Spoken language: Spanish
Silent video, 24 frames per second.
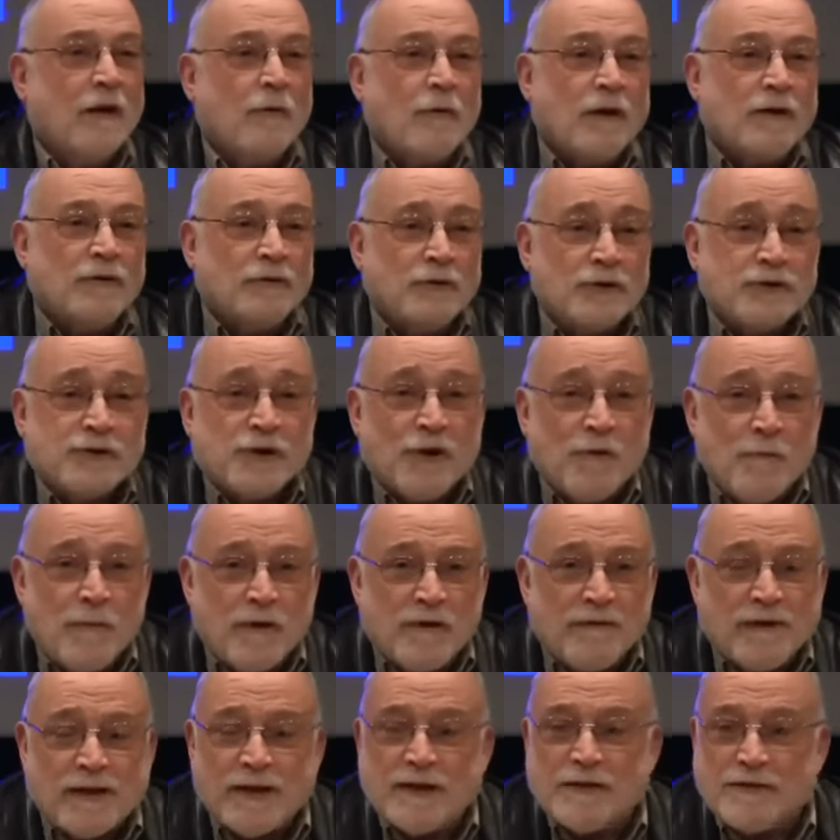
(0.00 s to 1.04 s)
Cuando este
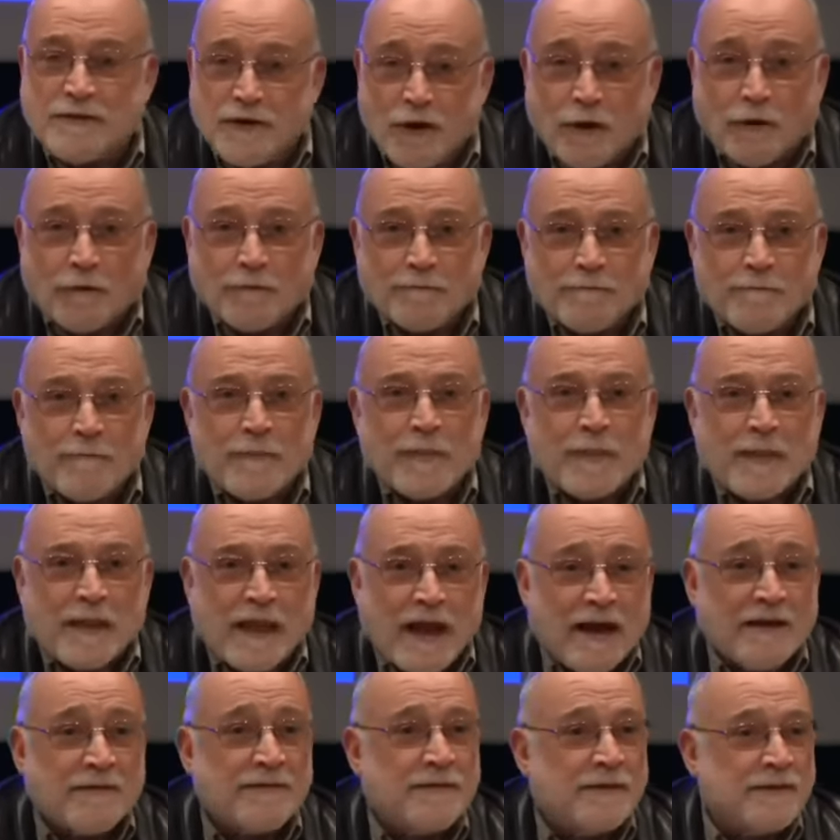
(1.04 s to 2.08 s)
hombre falleció
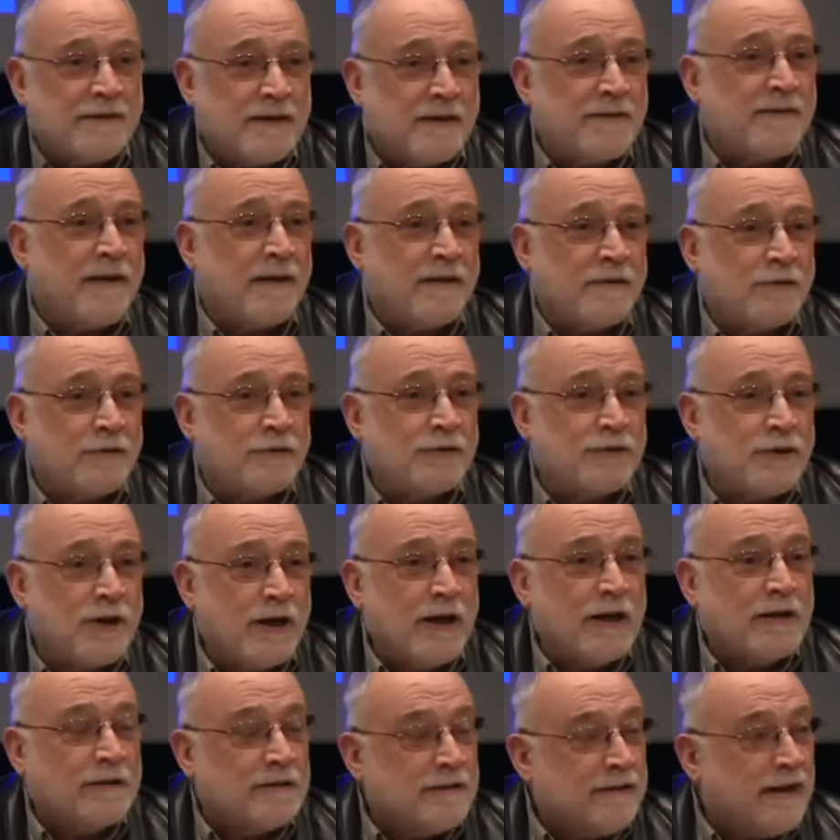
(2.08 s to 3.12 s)
hace 10 años,
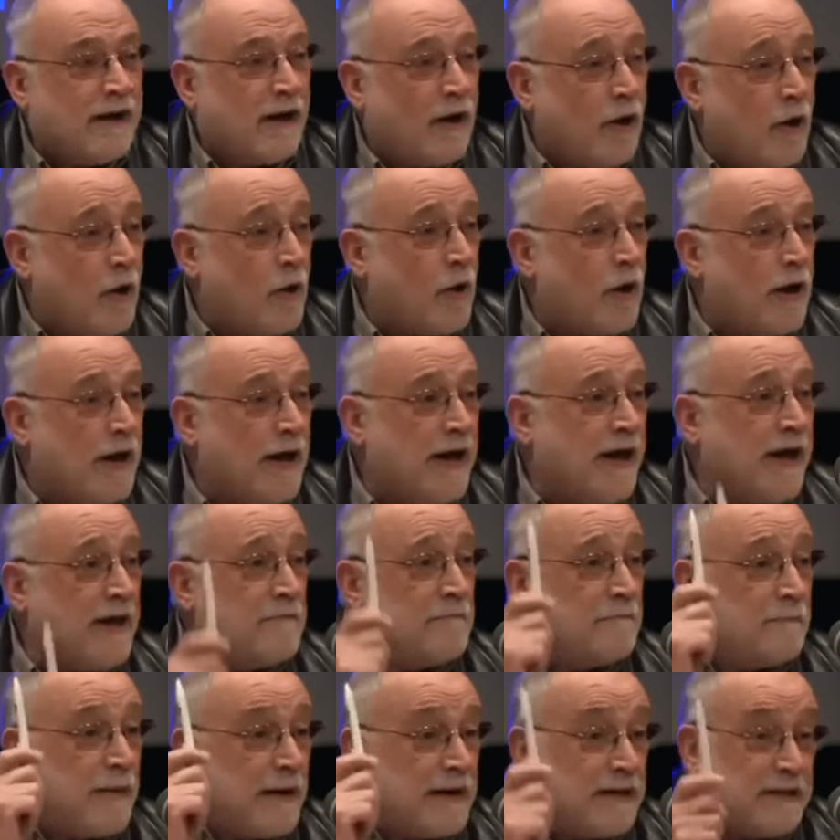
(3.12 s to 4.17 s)
dejó
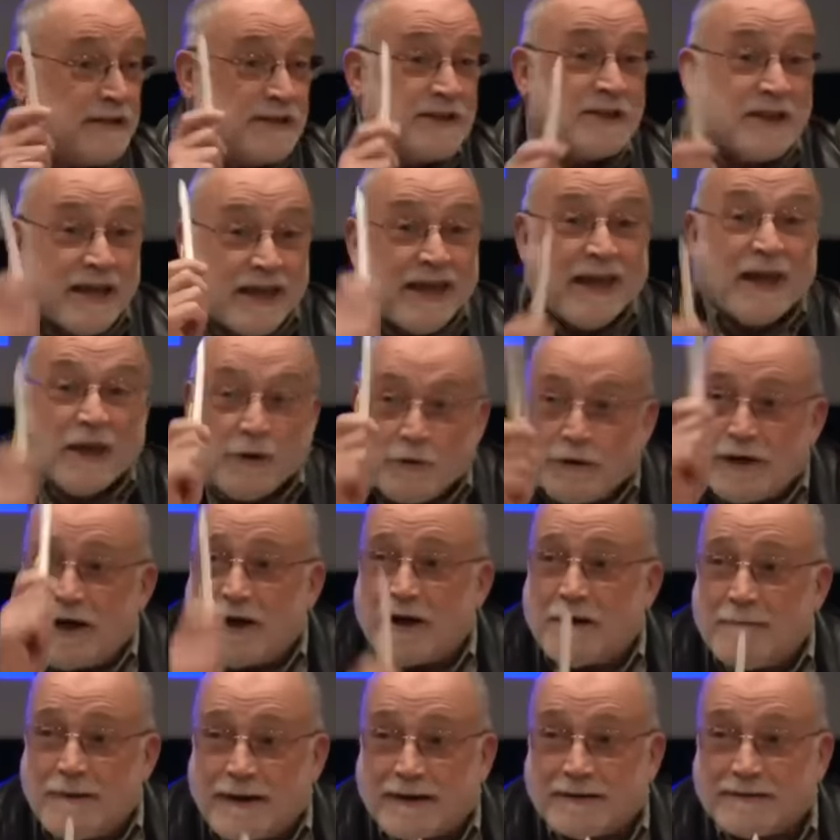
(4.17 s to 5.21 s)
en París, que no en
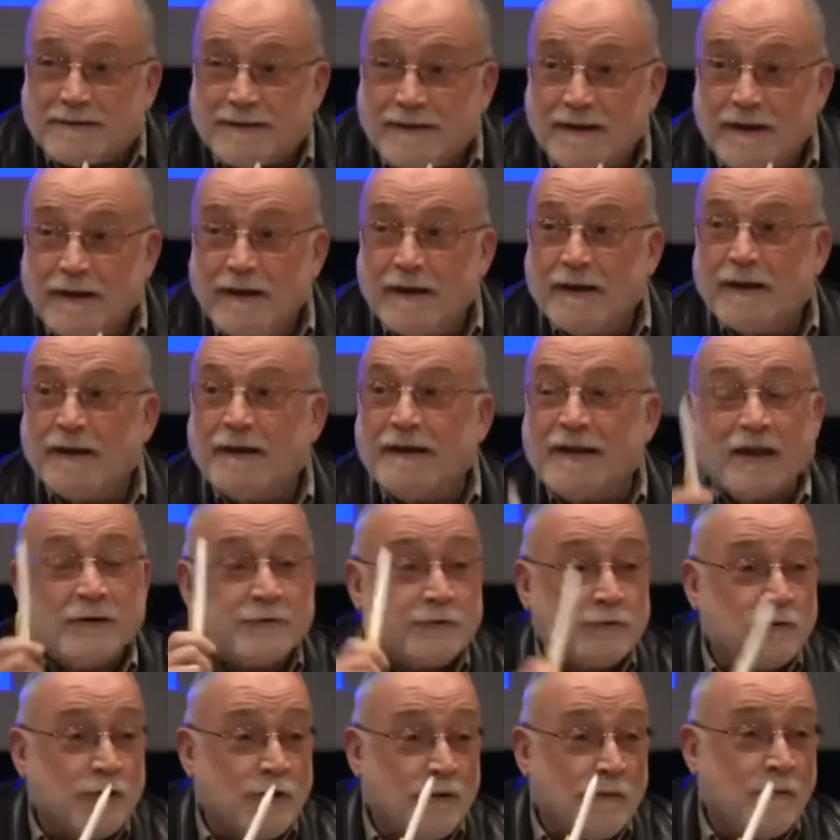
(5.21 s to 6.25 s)
Rabat, y a
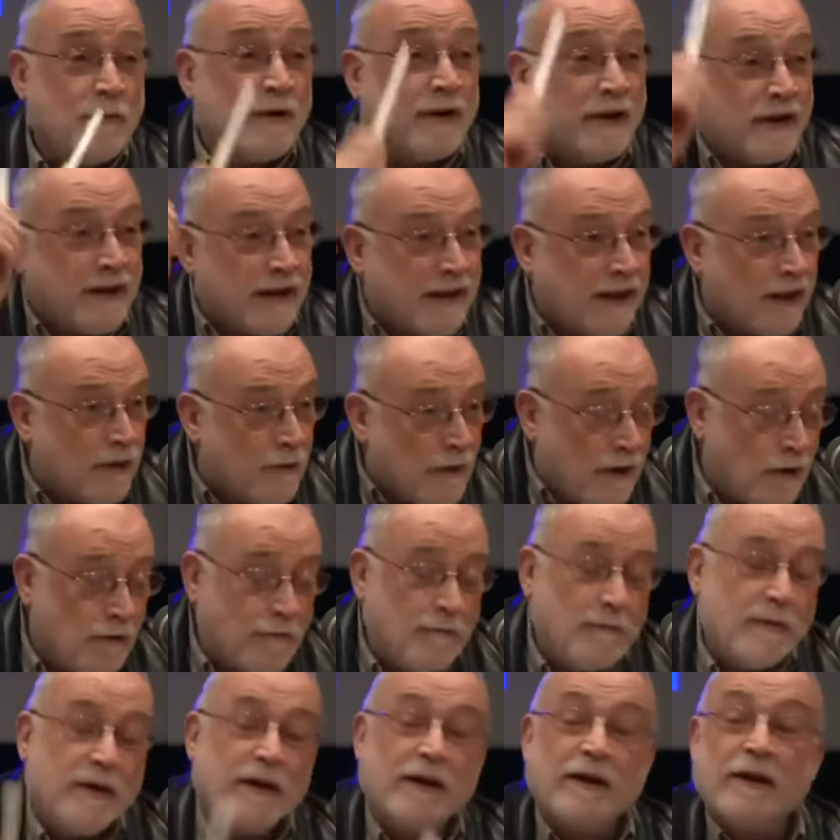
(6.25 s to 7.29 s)
su nombre, que no a
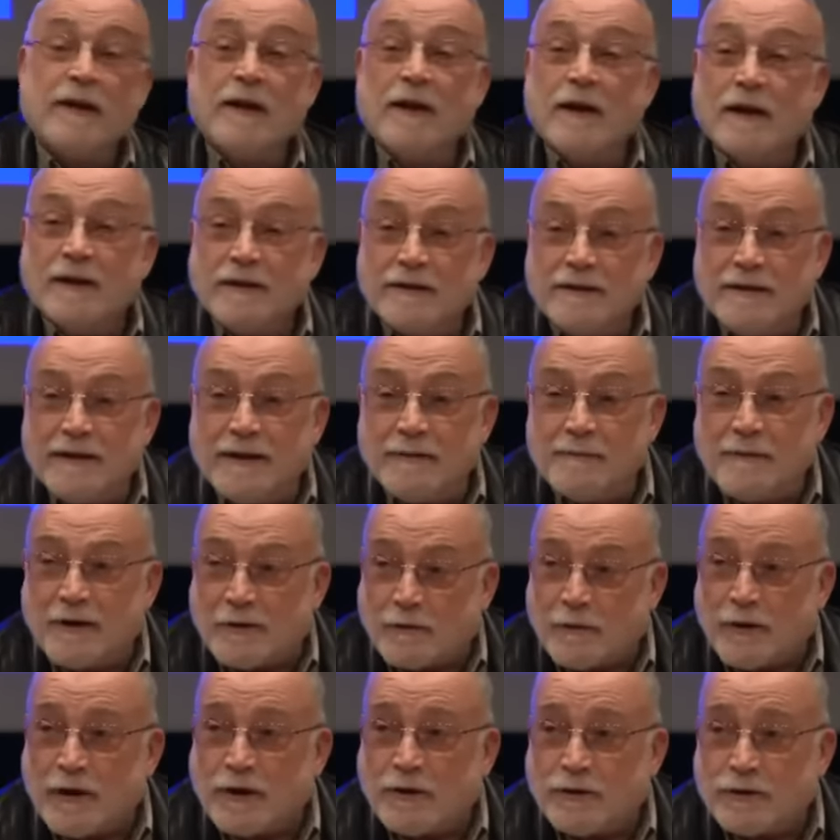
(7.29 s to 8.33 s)
nombre de
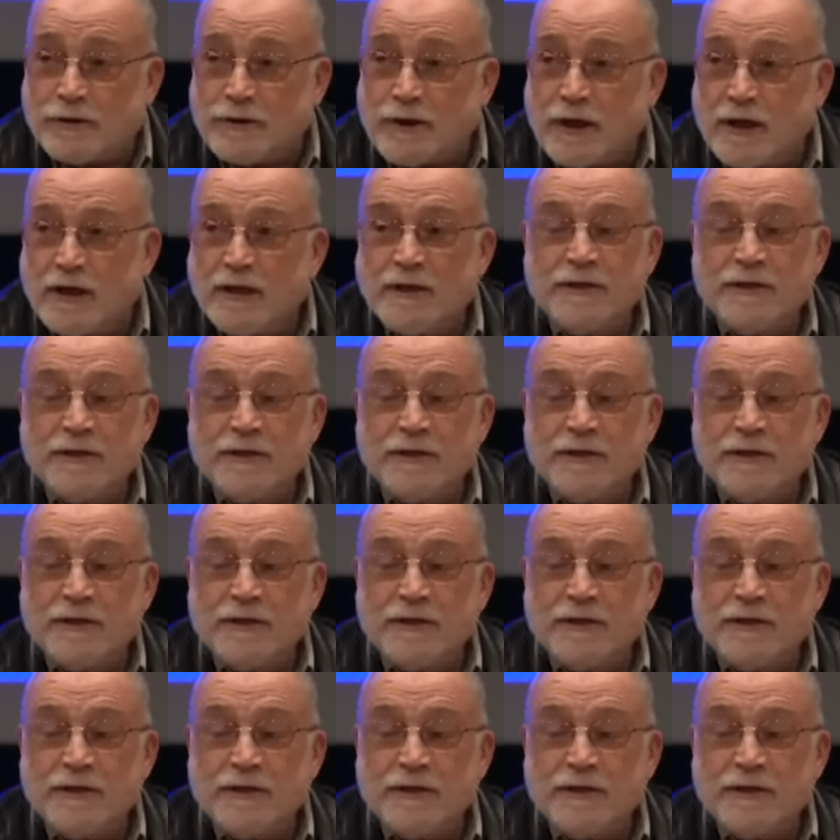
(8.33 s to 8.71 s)
Marruecos,